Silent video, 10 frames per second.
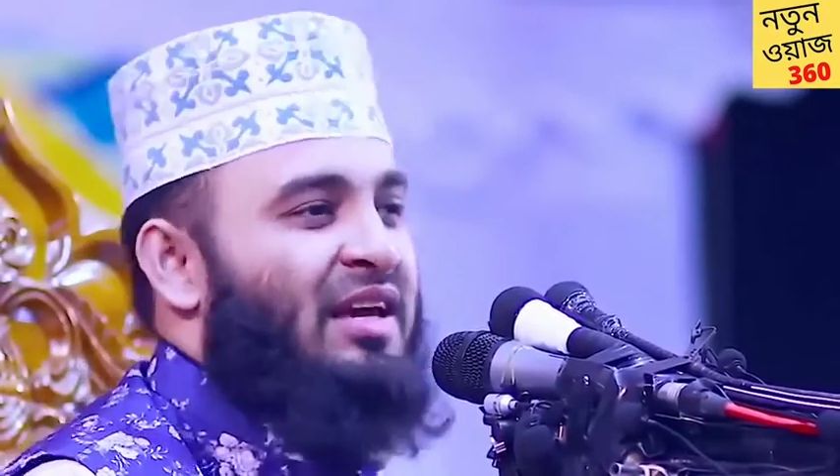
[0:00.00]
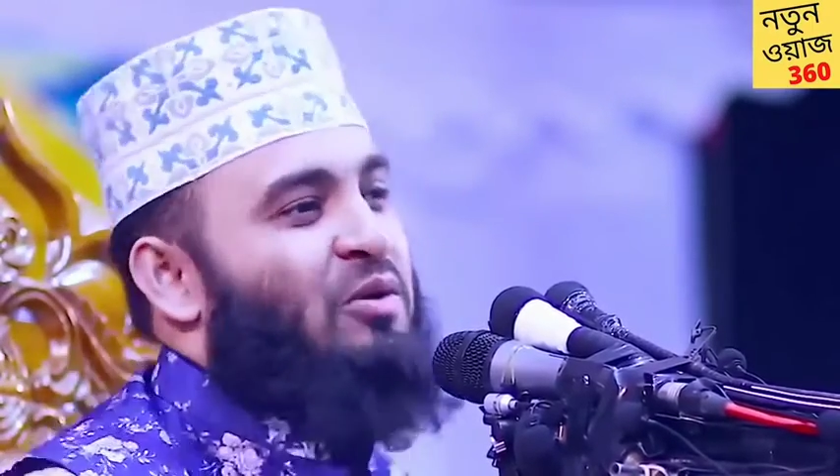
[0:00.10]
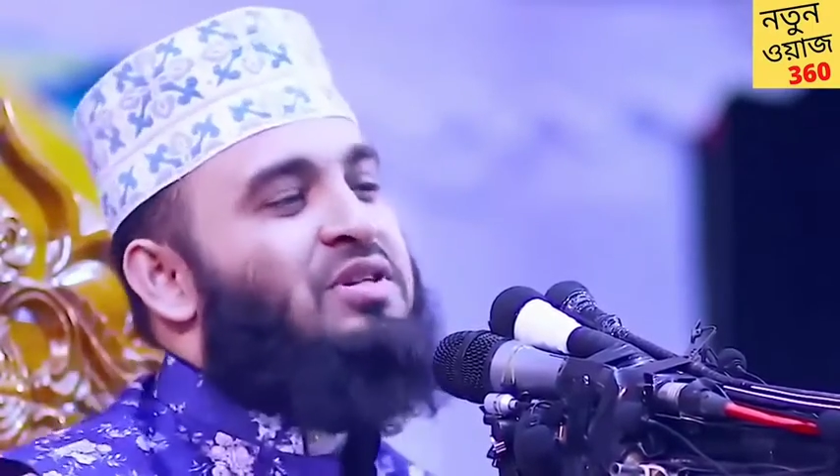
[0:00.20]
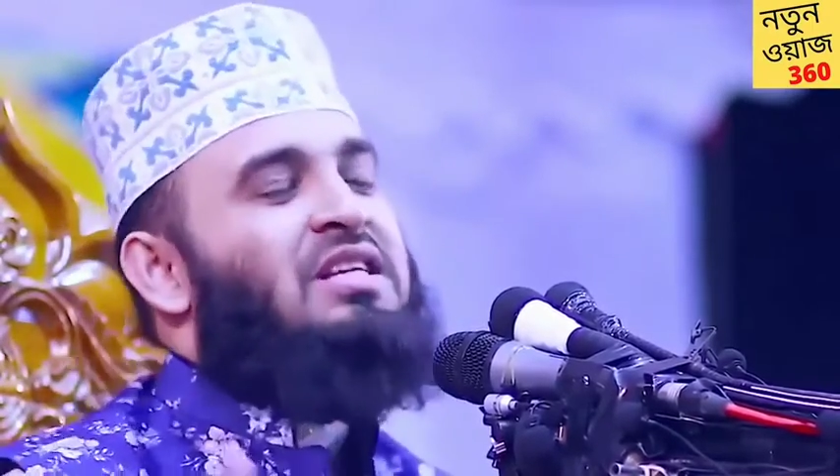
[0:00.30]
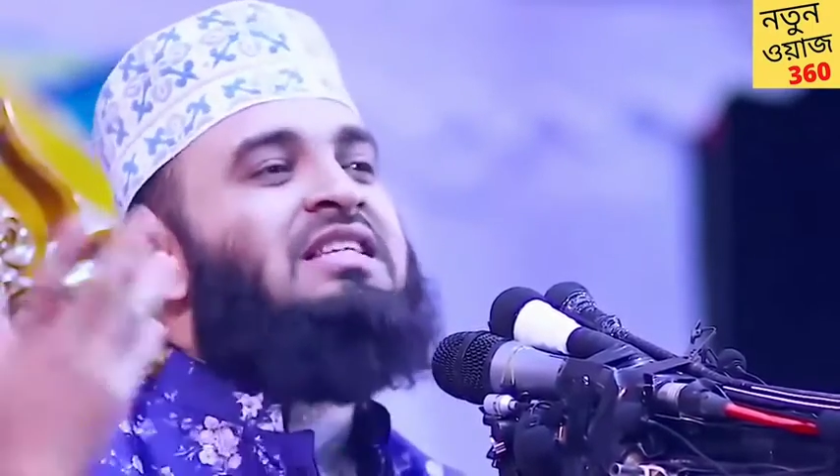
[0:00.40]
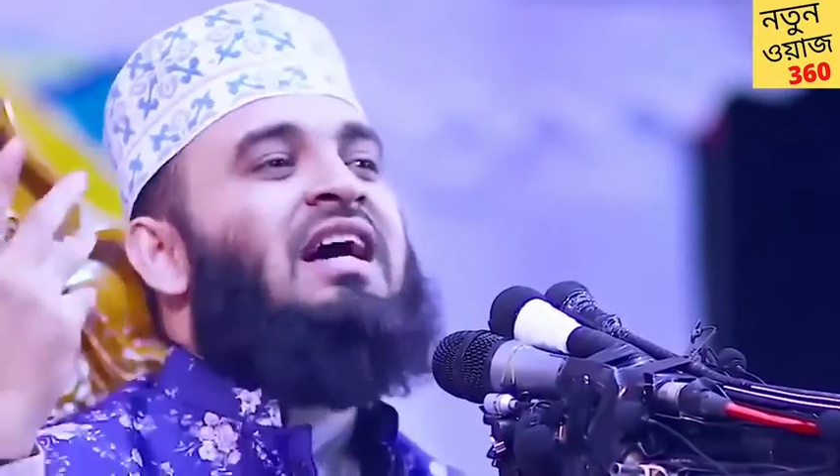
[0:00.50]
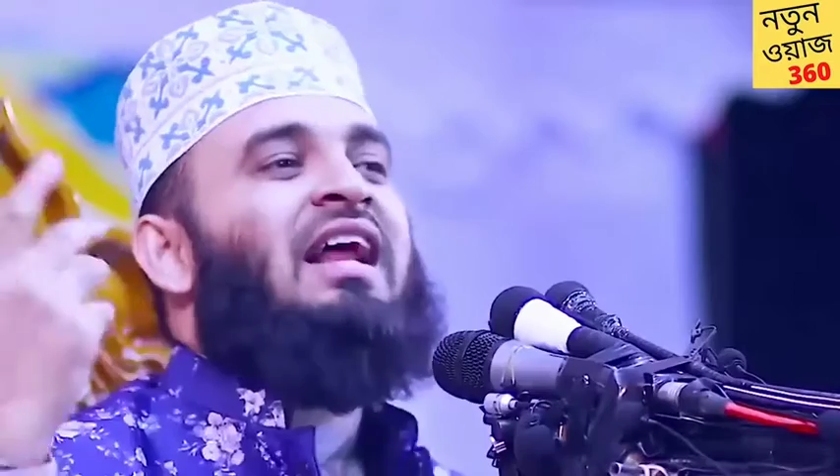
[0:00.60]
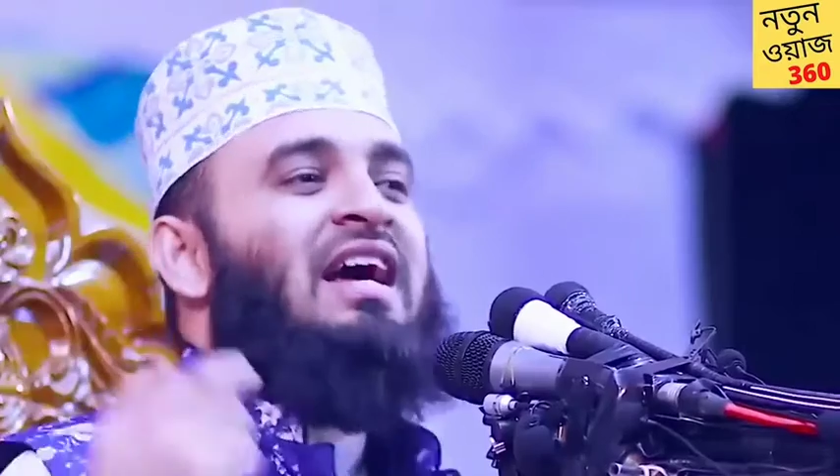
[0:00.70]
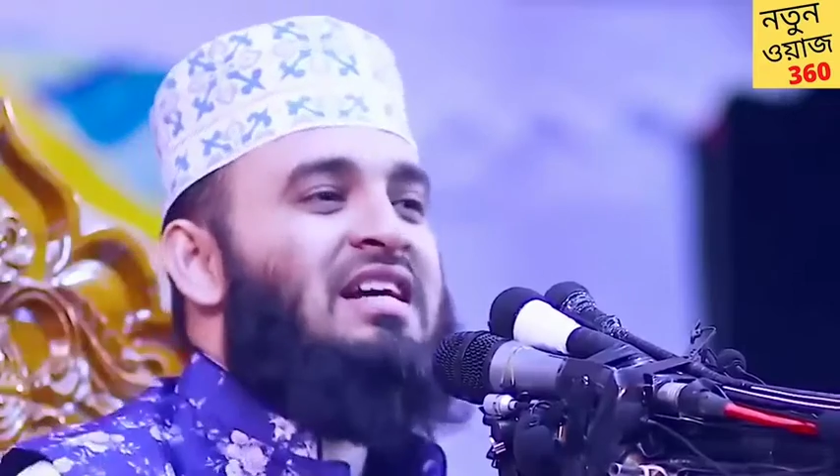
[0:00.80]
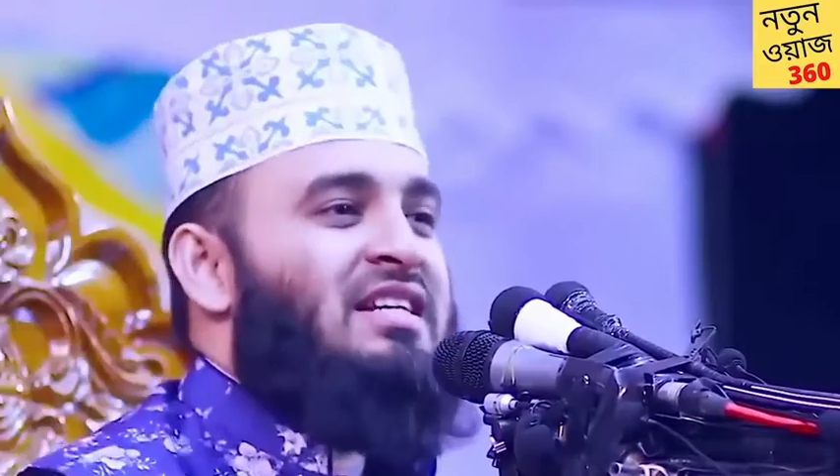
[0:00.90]
কেউ
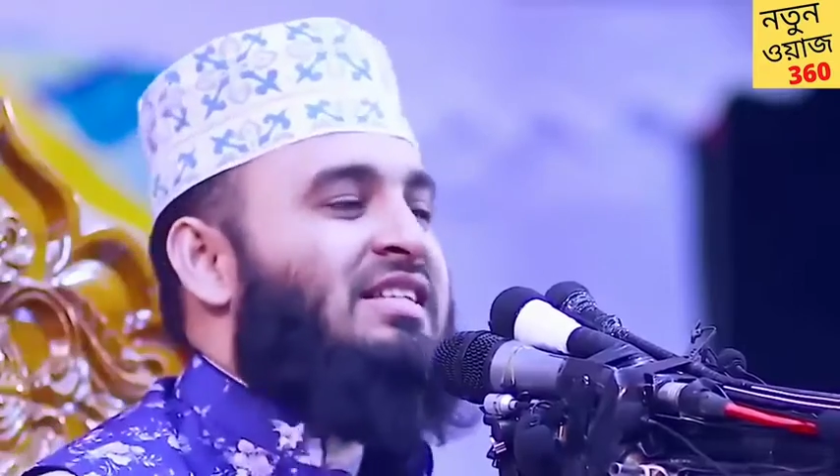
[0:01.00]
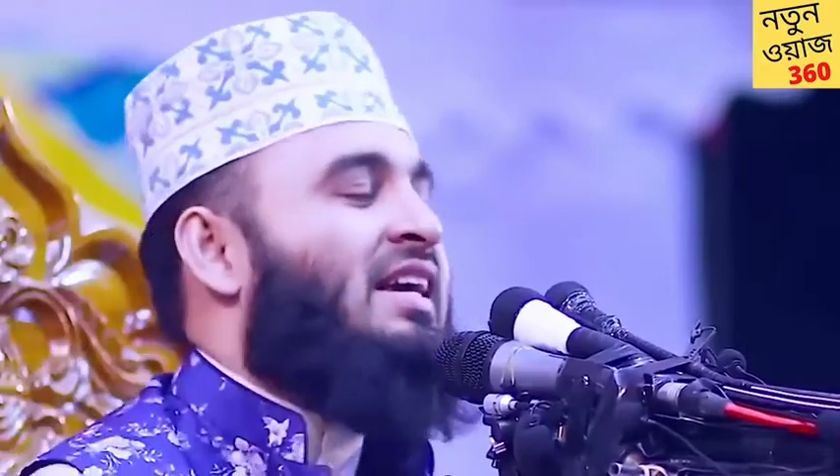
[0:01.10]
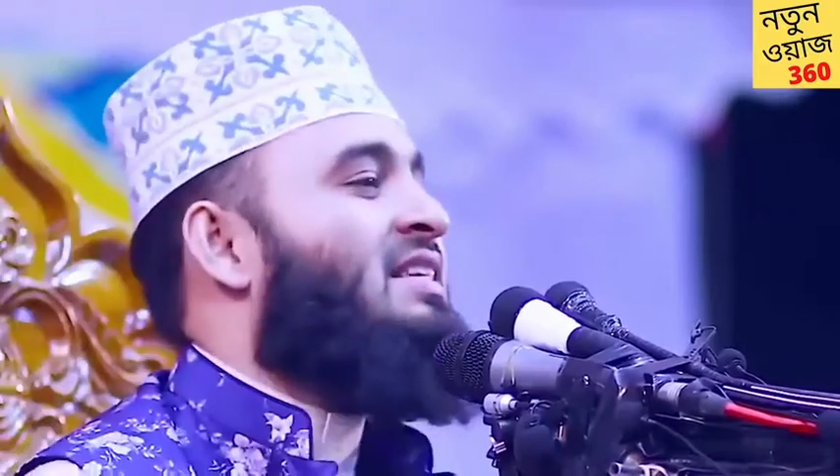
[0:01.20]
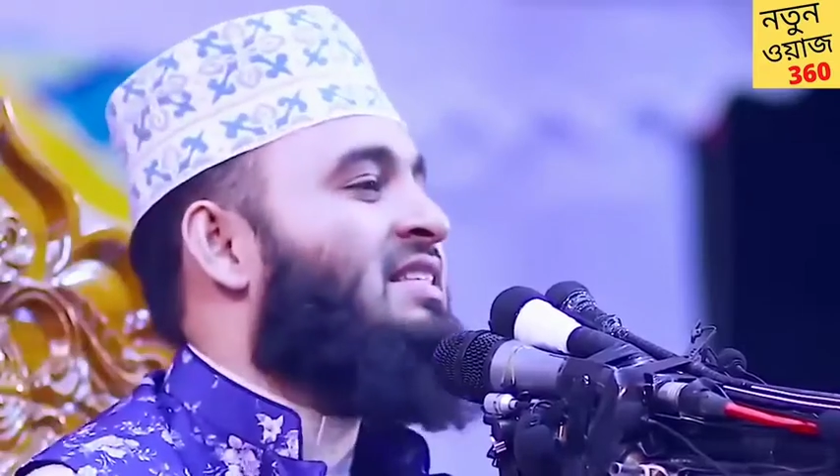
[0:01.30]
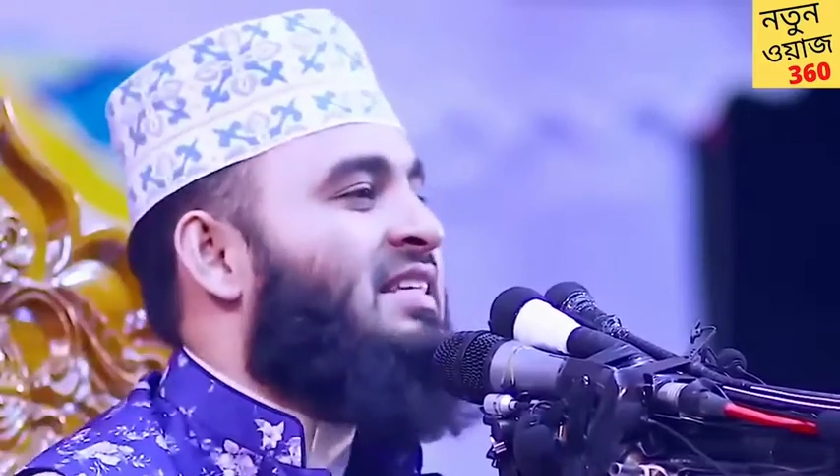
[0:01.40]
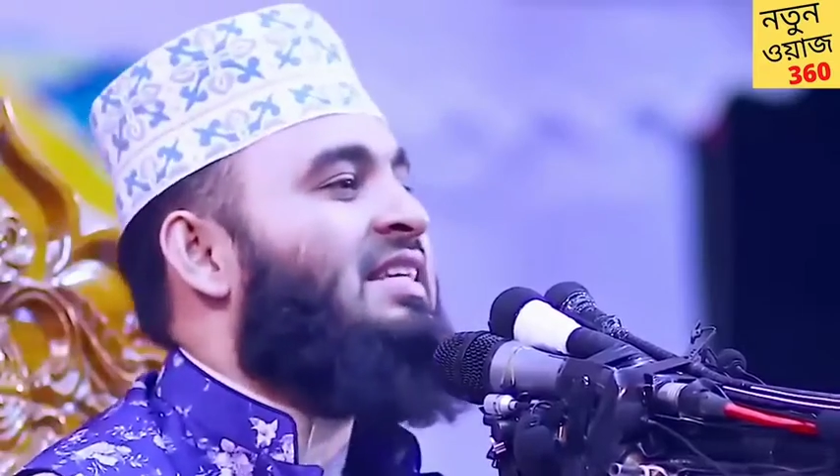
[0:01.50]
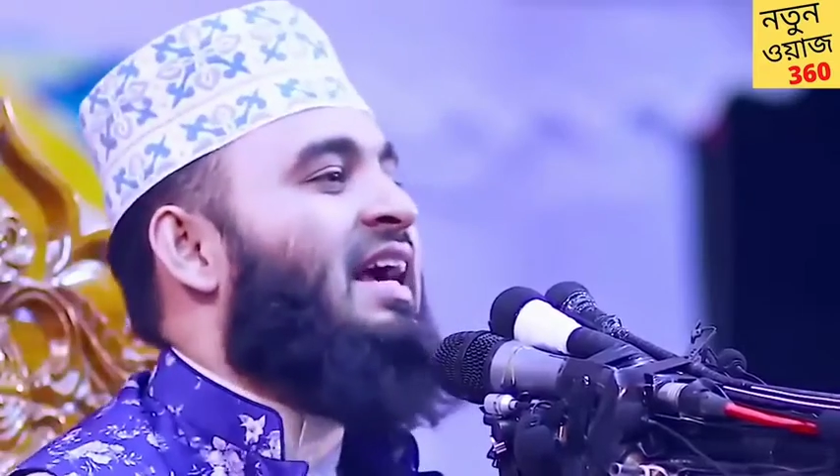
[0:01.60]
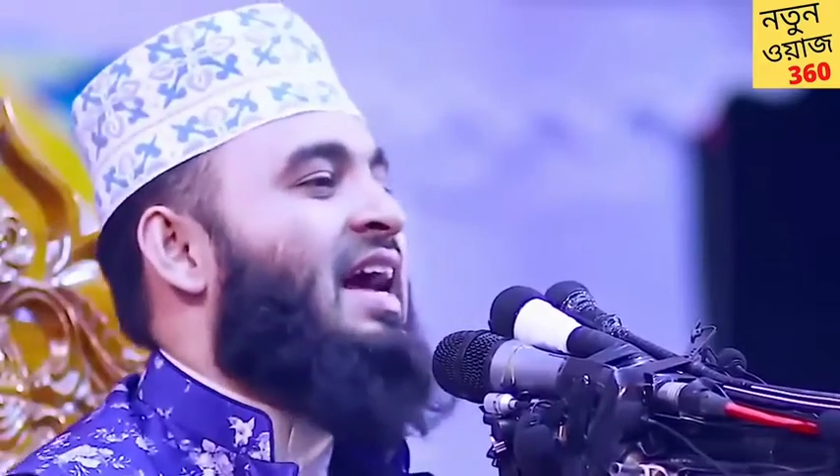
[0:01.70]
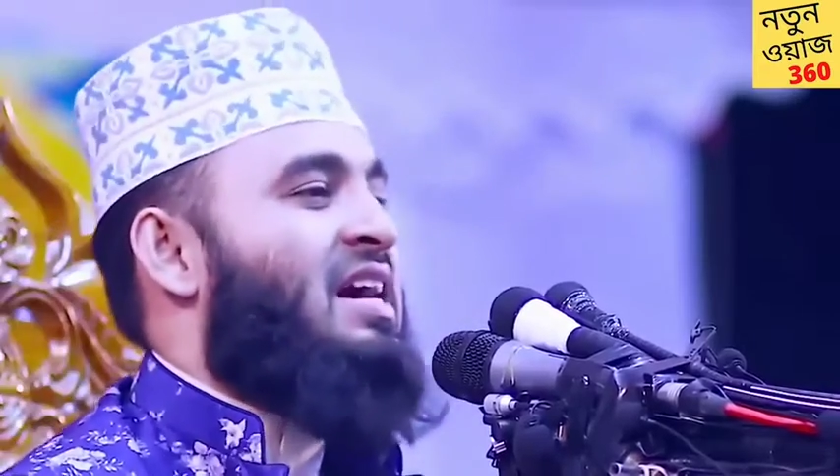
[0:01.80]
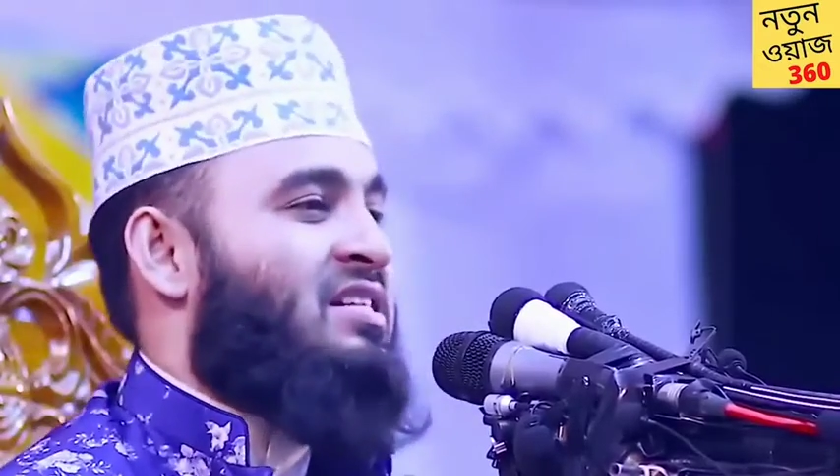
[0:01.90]
সিজারে আসি যারা
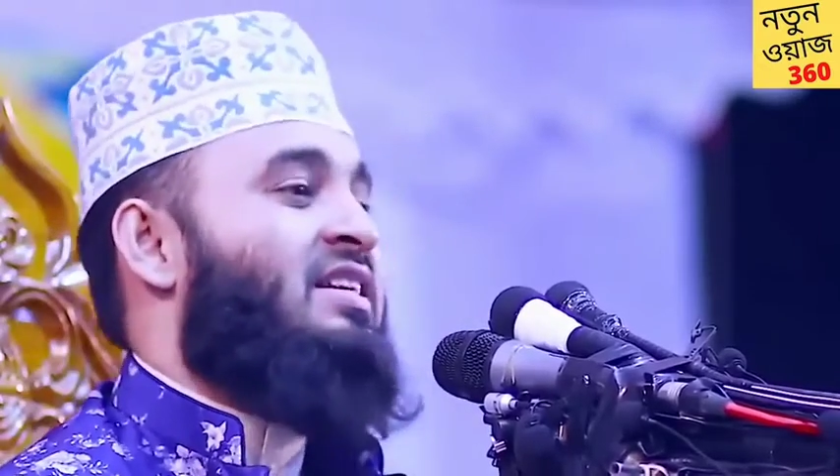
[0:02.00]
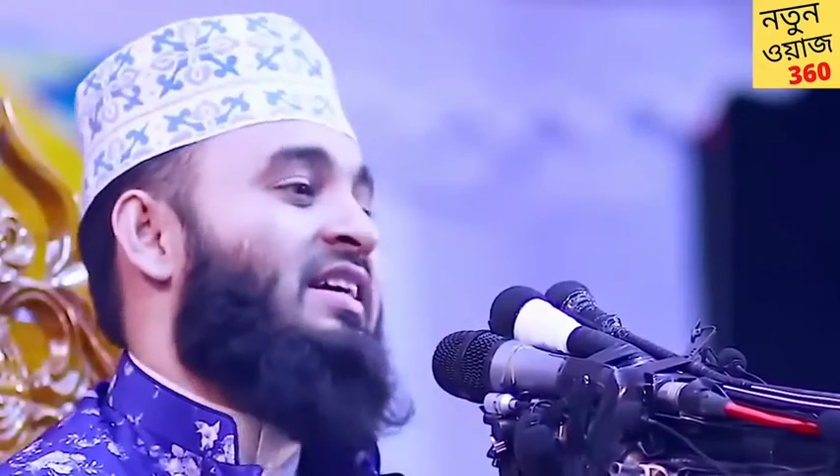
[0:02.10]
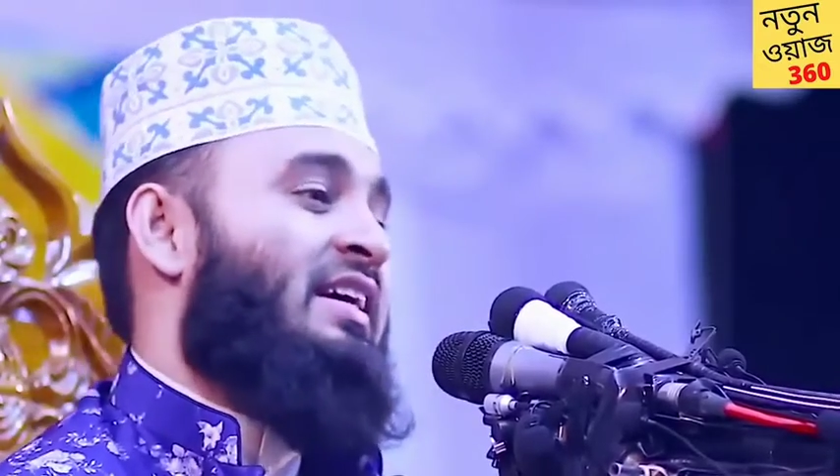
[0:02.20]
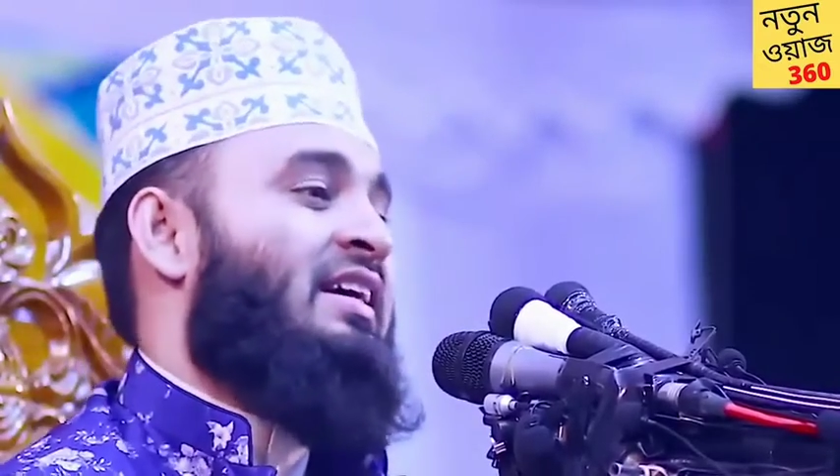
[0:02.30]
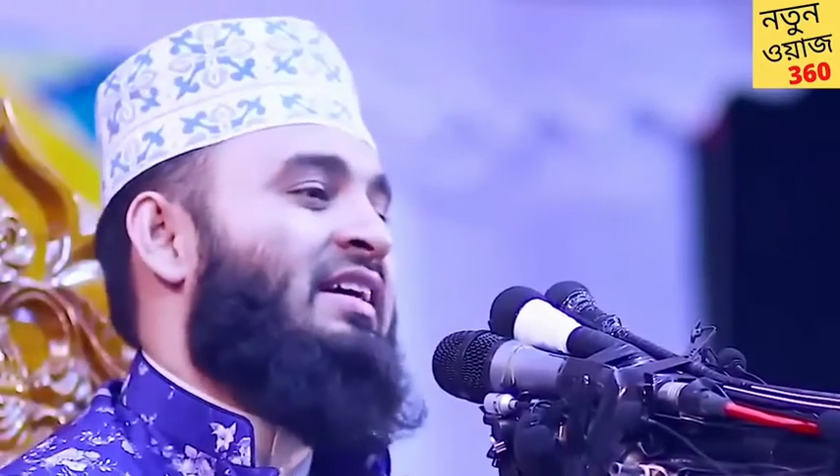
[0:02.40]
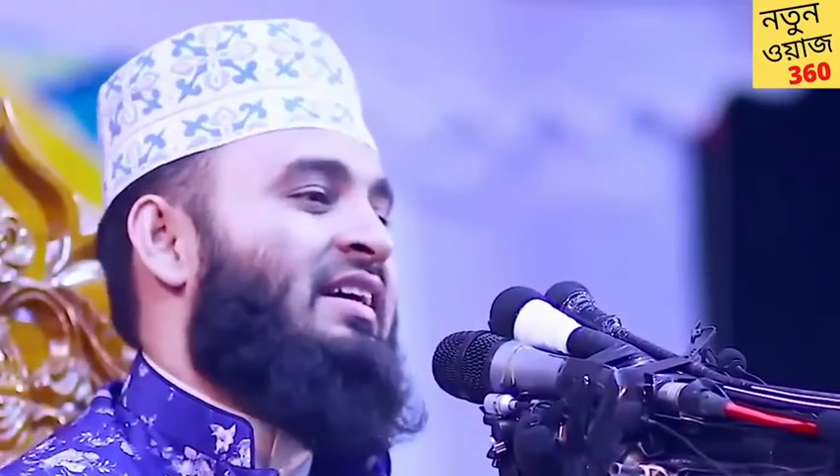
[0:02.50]
সিজারে আসছে